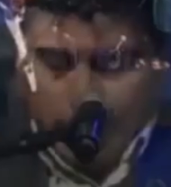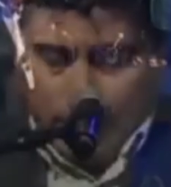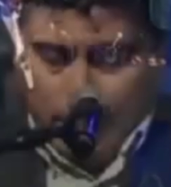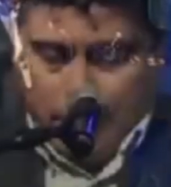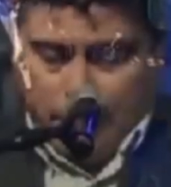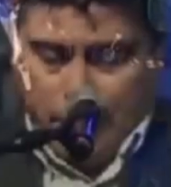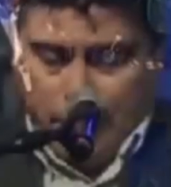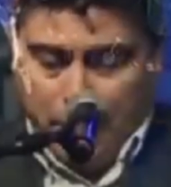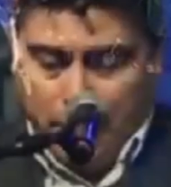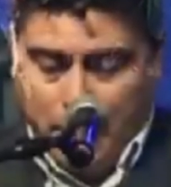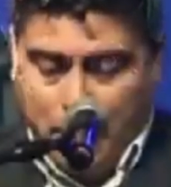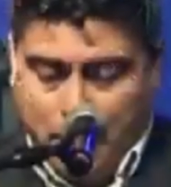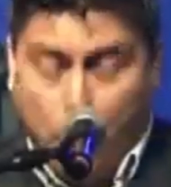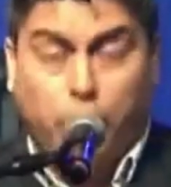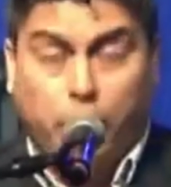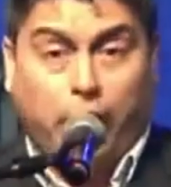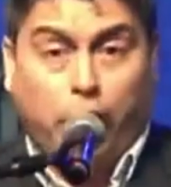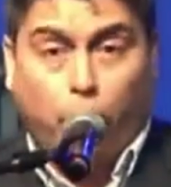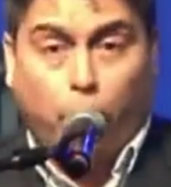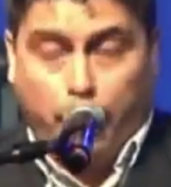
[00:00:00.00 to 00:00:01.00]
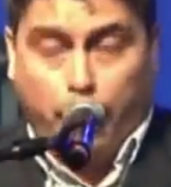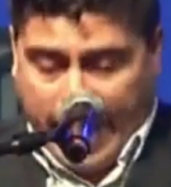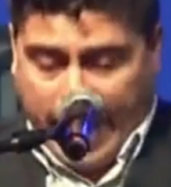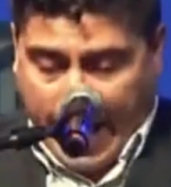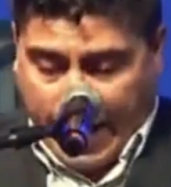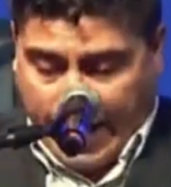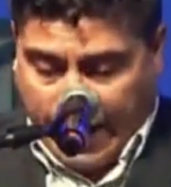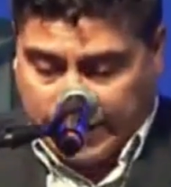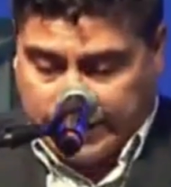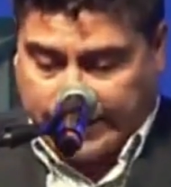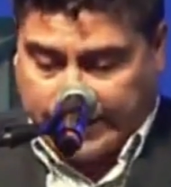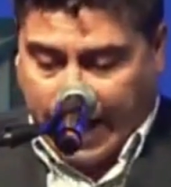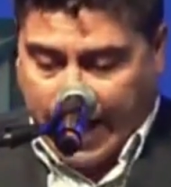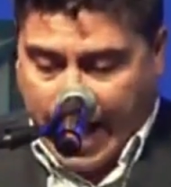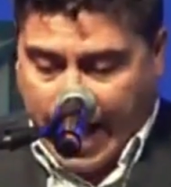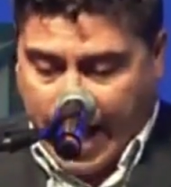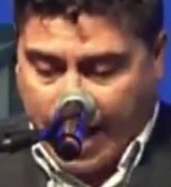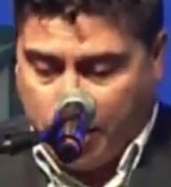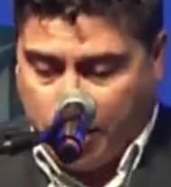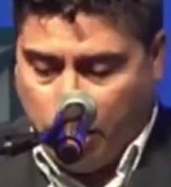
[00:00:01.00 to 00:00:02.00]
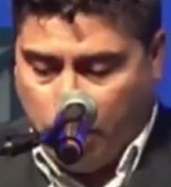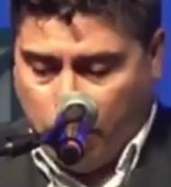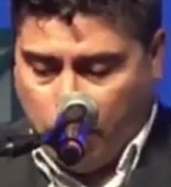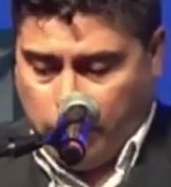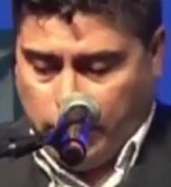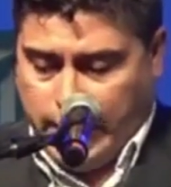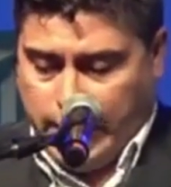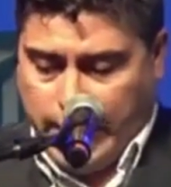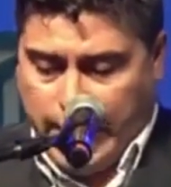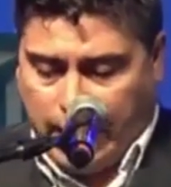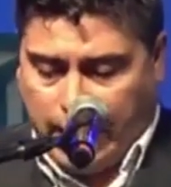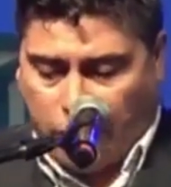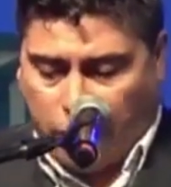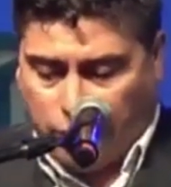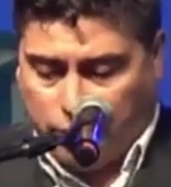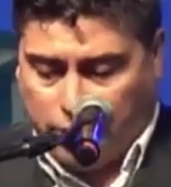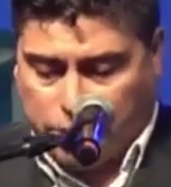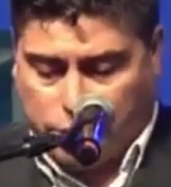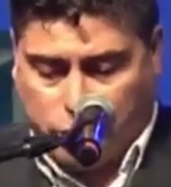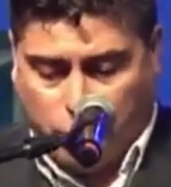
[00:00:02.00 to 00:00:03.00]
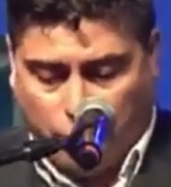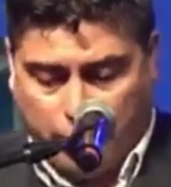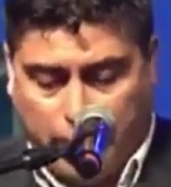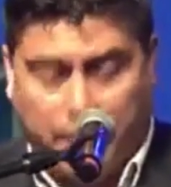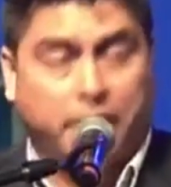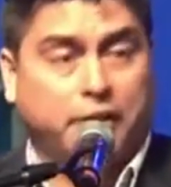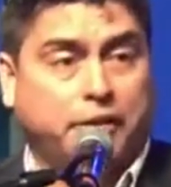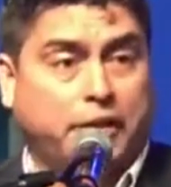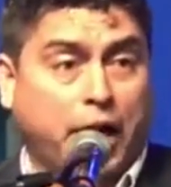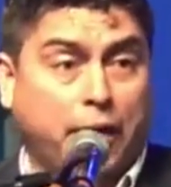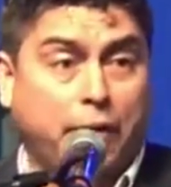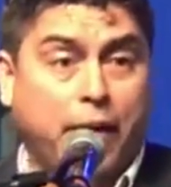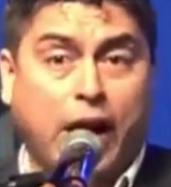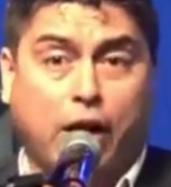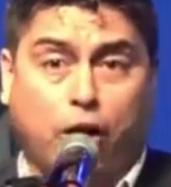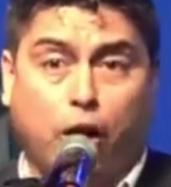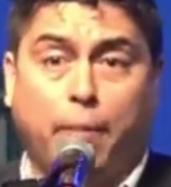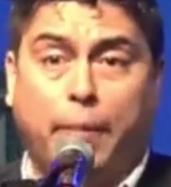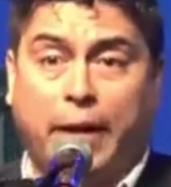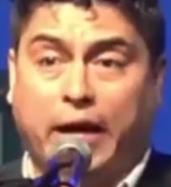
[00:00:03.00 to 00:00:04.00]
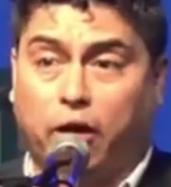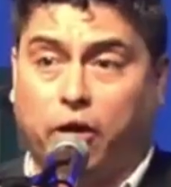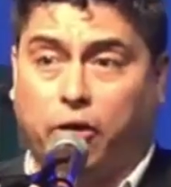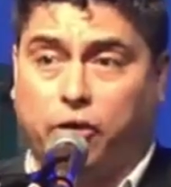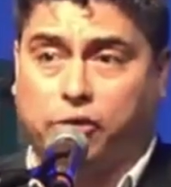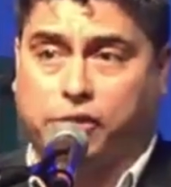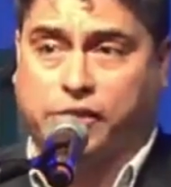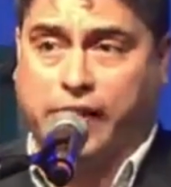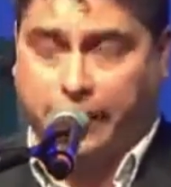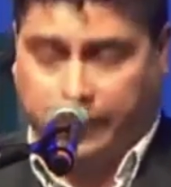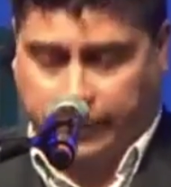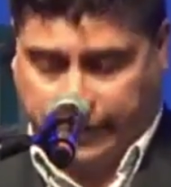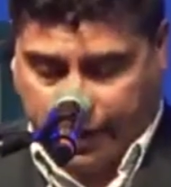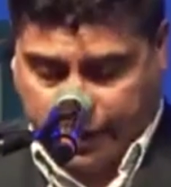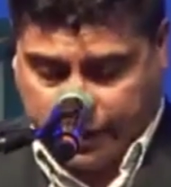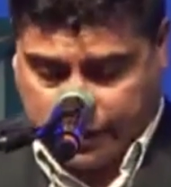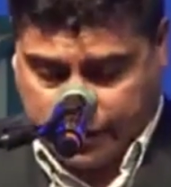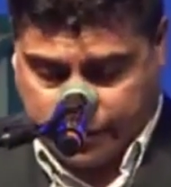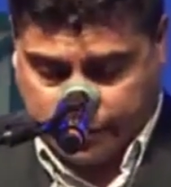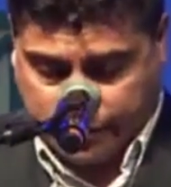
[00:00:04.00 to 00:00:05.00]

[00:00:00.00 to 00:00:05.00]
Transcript: Debemos recuperar el salario y las condiciones de trabajo para los docentes.